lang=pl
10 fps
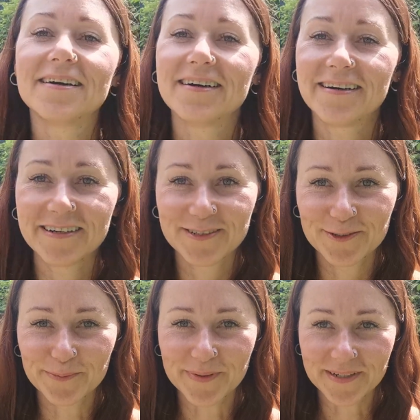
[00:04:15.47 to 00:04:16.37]
Oj,
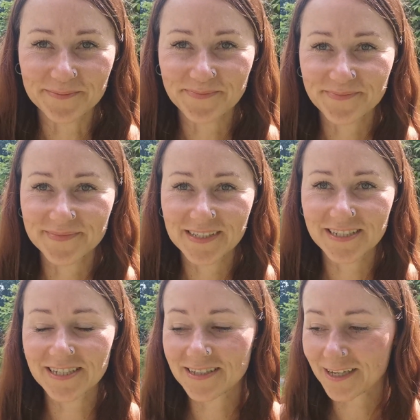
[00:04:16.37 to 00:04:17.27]
super.
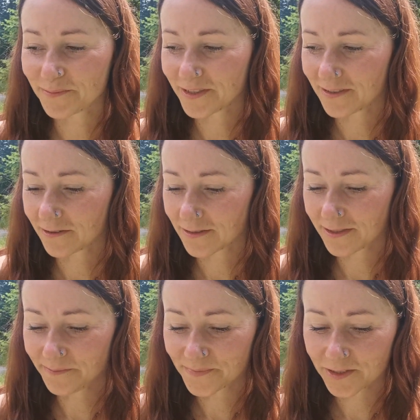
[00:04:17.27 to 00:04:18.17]
Także tak, moi
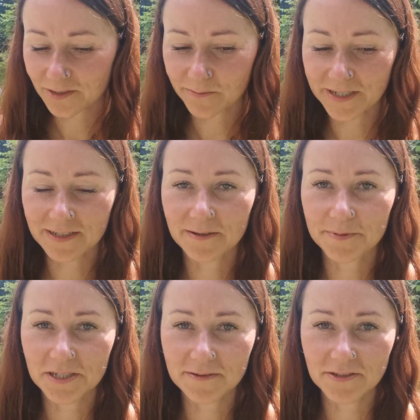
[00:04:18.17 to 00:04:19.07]
drodzy, to jest moja taka
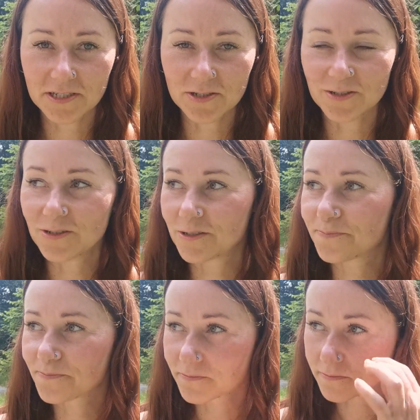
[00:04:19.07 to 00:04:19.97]
pierwsza wdzięczność.
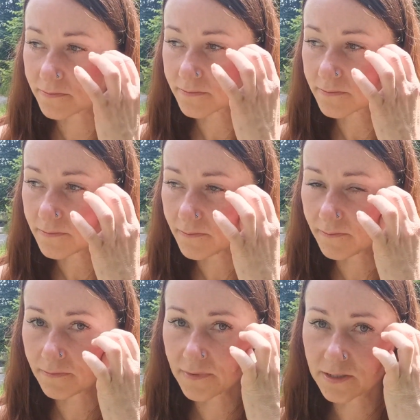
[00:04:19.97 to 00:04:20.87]

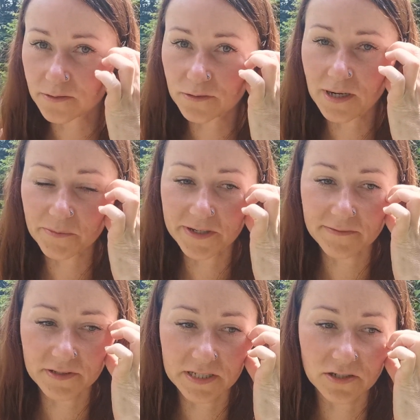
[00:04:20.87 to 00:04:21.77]
Mm, druga
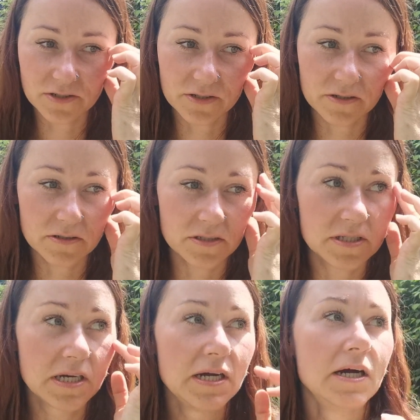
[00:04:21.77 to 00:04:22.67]
moja wdzięczność,
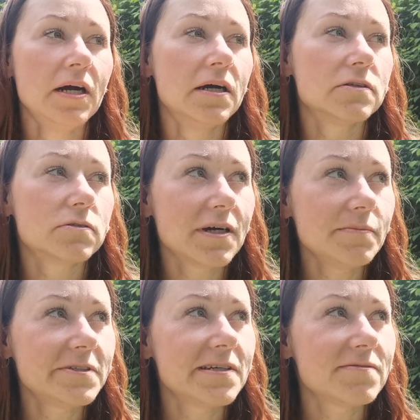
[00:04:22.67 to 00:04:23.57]

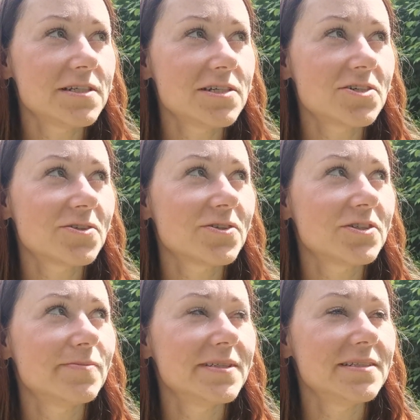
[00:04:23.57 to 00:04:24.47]
druga moja
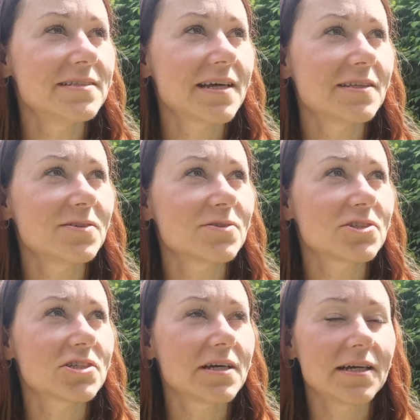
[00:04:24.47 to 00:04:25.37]
wdzięczność będzie za to,
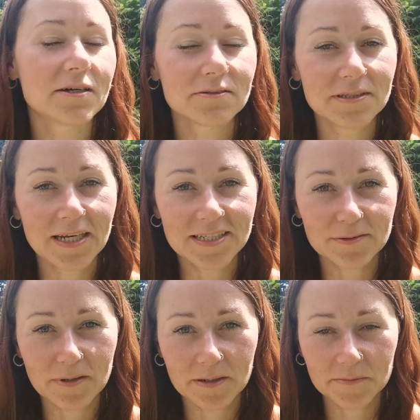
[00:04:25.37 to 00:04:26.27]
że
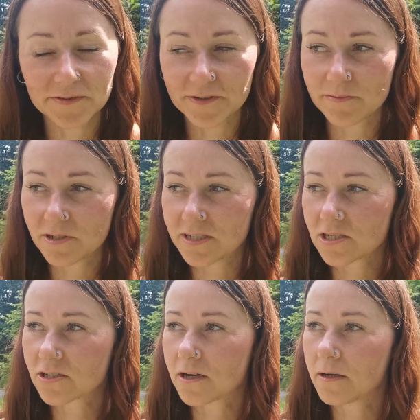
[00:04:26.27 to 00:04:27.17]
odnalazłam swoją
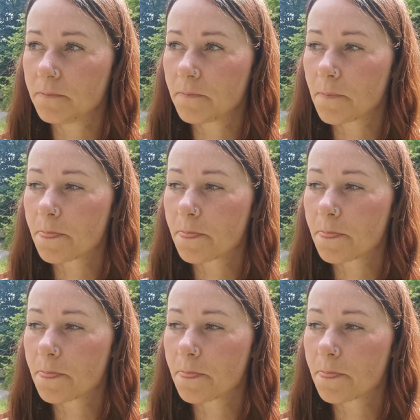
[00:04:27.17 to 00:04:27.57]
ścieżkę.